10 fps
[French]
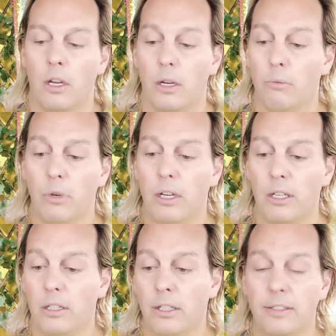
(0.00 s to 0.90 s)

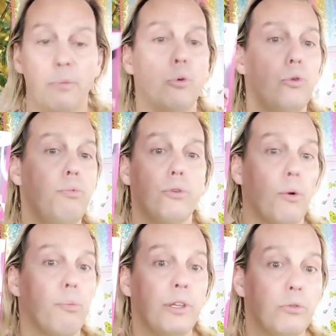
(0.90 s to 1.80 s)
bah, il était beaucoup plus
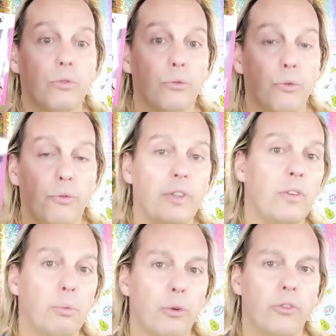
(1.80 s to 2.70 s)
complet tout compte fait,
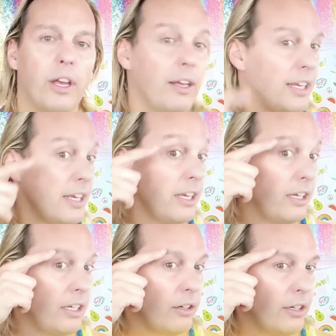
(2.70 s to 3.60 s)
c'est pour ça.
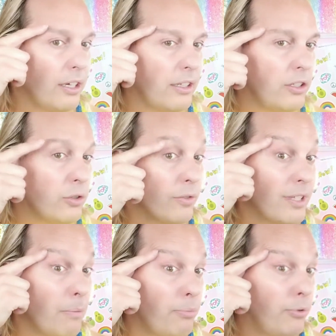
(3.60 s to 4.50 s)
Et regardez, je trouve
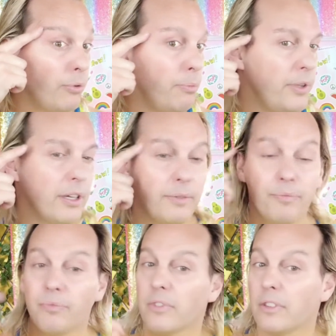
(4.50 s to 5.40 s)
ça plutôt bien.
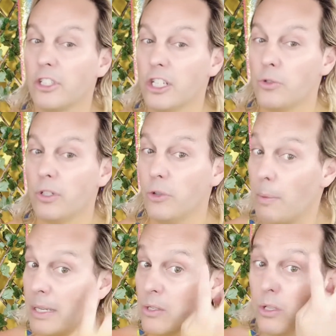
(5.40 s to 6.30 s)
Déjà, celui de
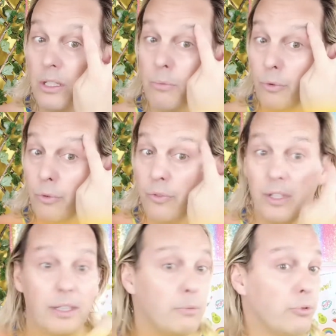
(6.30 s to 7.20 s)
Amazon, il me
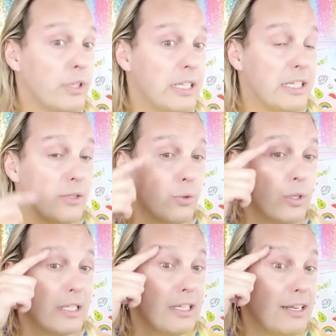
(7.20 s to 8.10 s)
fait des beaux
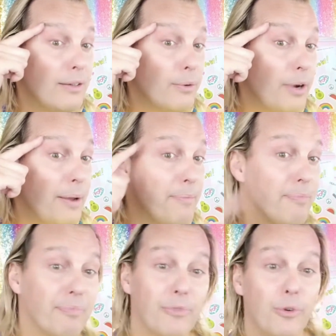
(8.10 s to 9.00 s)
sourcils. Ouais.
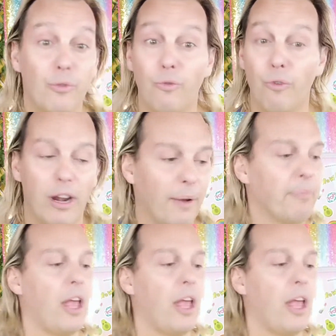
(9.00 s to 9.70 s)
Donc voilà.